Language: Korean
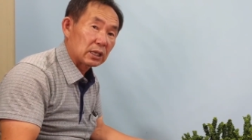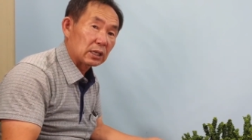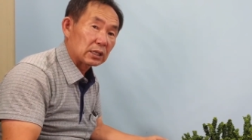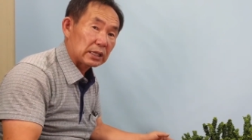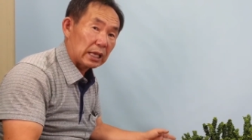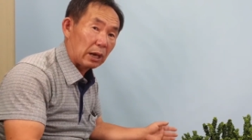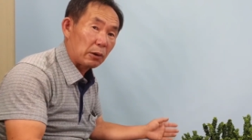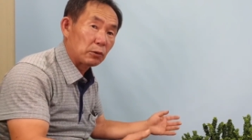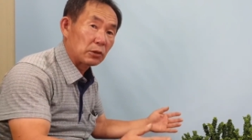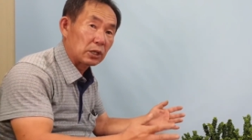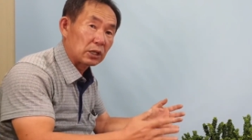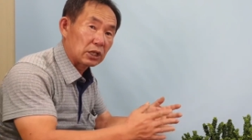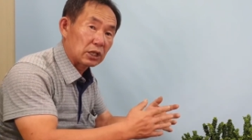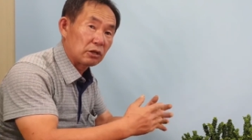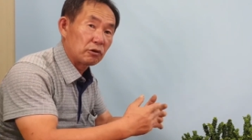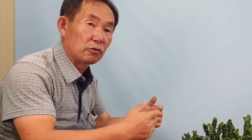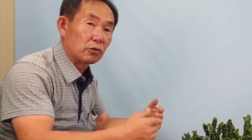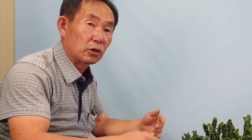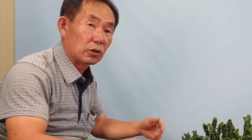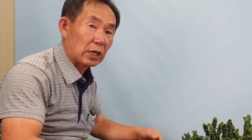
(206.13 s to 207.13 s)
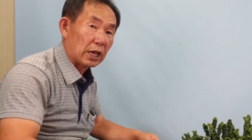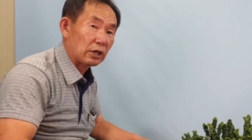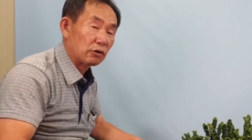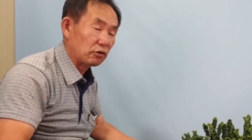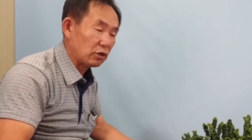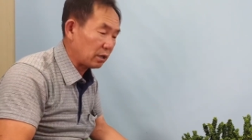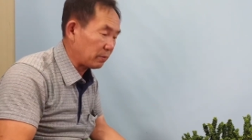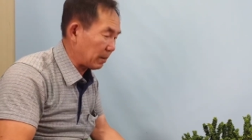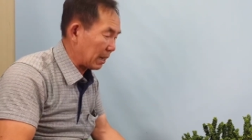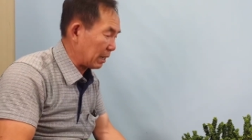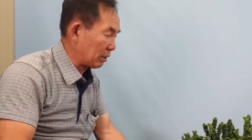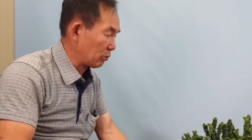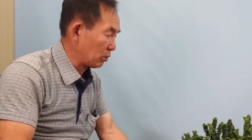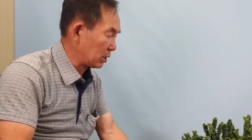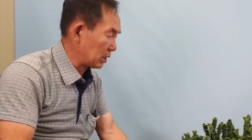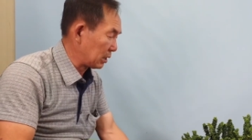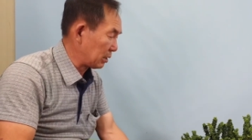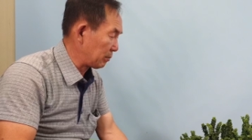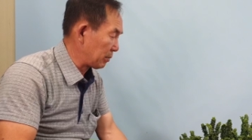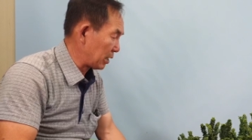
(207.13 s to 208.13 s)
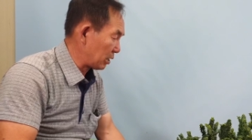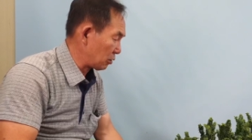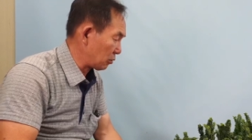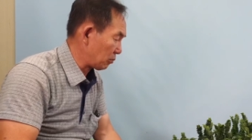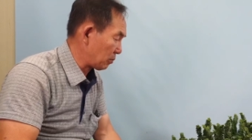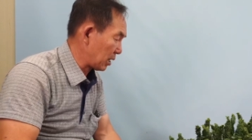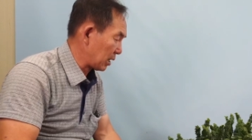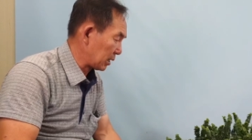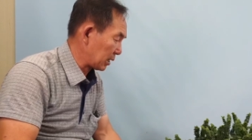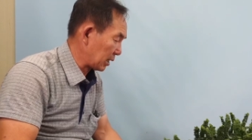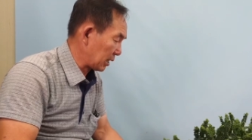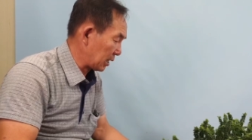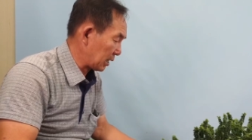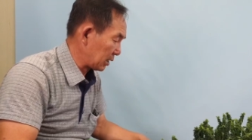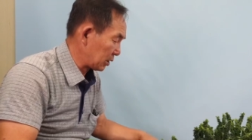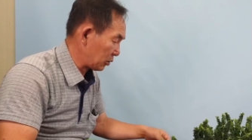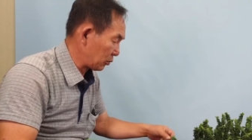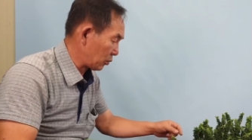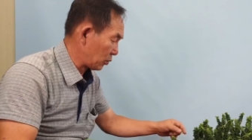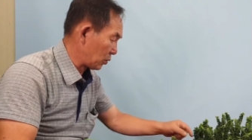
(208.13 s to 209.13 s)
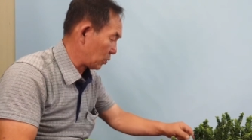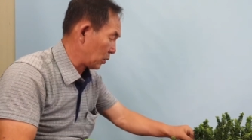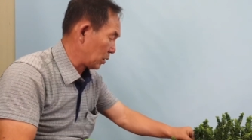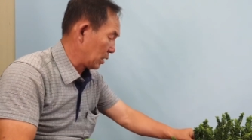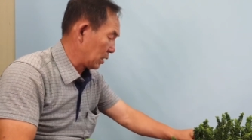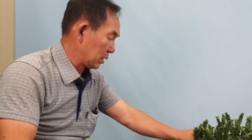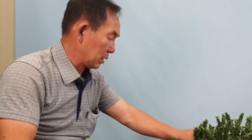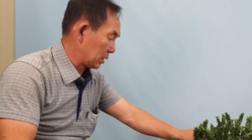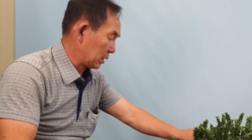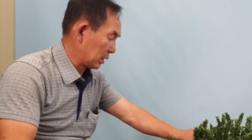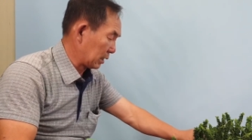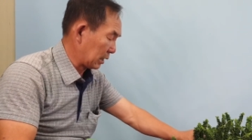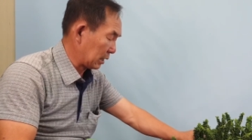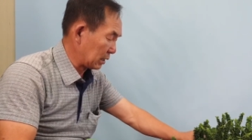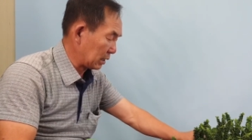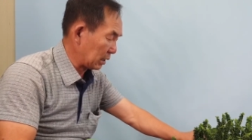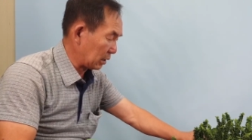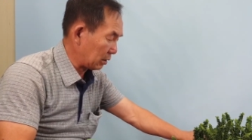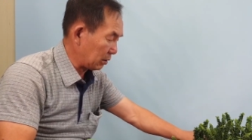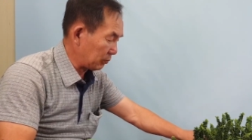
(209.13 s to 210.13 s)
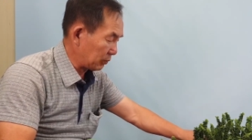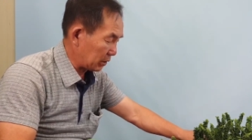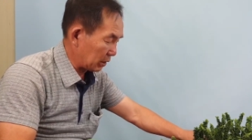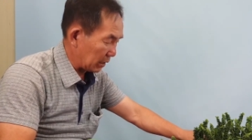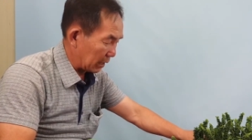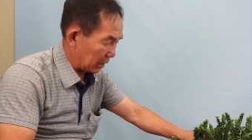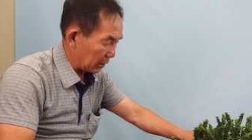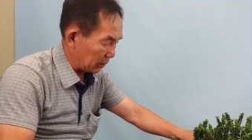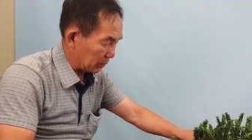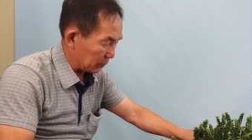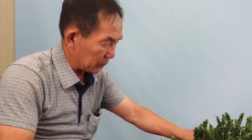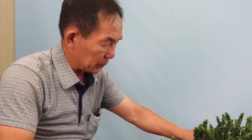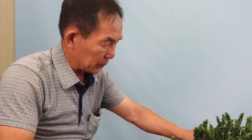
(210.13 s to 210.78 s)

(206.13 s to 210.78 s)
4, 5년 키운 것도 한 주에 만 원, 2만 원 막 해가지고 그렇게 이제 넘쳐나요.